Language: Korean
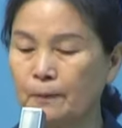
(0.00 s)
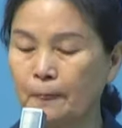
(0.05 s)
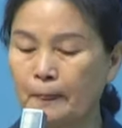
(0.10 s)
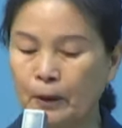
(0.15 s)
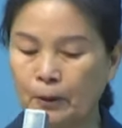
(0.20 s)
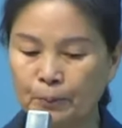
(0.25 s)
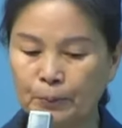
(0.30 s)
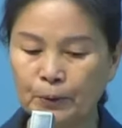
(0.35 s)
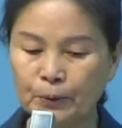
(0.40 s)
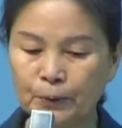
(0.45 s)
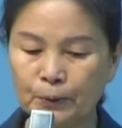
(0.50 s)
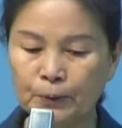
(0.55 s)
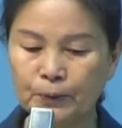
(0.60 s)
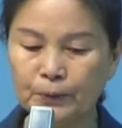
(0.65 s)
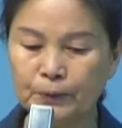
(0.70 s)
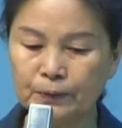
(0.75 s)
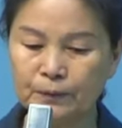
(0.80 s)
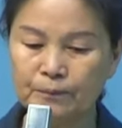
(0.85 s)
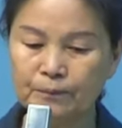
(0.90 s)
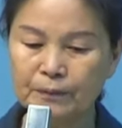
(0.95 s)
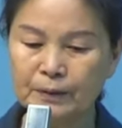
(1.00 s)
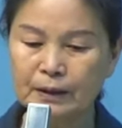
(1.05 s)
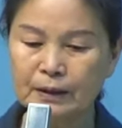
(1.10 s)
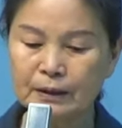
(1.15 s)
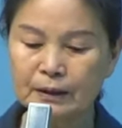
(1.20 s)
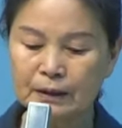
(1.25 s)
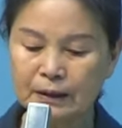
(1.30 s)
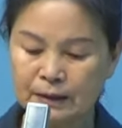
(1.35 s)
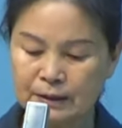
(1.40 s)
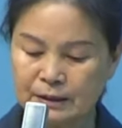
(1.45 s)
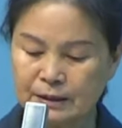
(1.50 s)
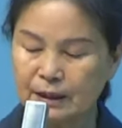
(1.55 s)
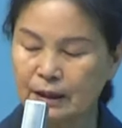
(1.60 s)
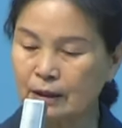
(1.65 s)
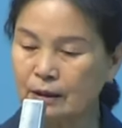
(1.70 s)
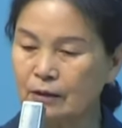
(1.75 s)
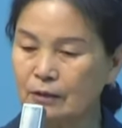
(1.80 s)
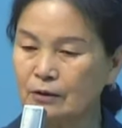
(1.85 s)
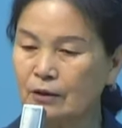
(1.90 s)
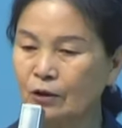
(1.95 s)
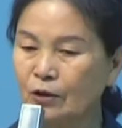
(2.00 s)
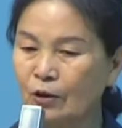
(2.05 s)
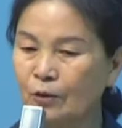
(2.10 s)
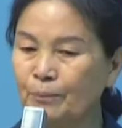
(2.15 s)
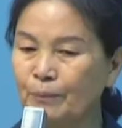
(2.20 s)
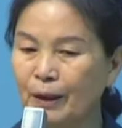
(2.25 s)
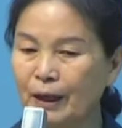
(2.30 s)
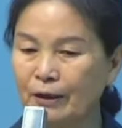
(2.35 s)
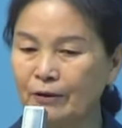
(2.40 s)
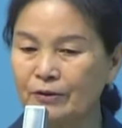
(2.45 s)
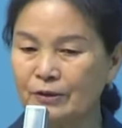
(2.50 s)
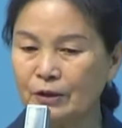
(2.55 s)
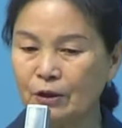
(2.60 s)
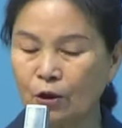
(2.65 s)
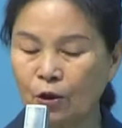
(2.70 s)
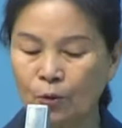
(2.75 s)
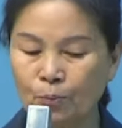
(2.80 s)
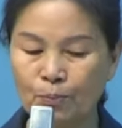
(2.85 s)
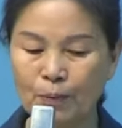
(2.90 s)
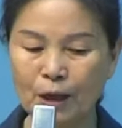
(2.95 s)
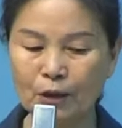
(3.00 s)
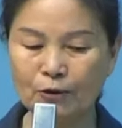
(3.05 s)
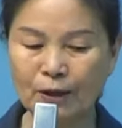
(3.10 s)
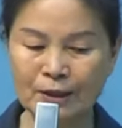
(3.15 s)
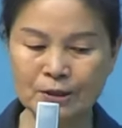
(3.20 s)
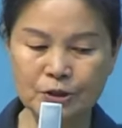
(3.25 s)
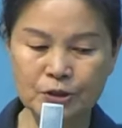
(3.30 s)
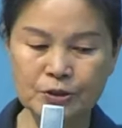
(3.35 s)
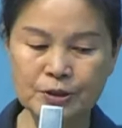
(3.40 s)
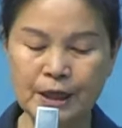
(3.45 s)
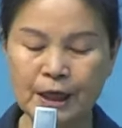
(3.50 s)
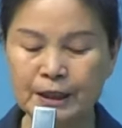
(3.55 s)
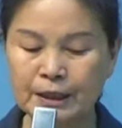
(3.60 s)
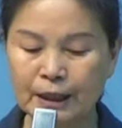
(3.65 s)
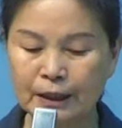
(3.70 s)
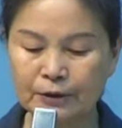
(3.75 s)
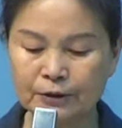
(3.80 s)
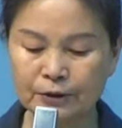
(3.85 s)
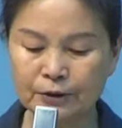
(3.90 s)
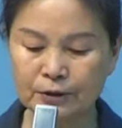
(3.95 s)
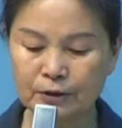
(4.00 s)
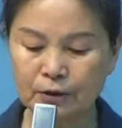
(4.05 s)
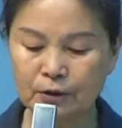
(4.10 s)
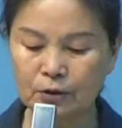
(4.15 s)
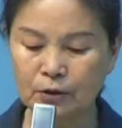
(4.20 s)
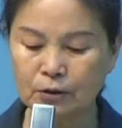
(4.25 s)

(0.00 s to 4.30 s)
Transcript: 엎어놓고 이제 엄마가 엄마가 앉아서 얘기하는겨.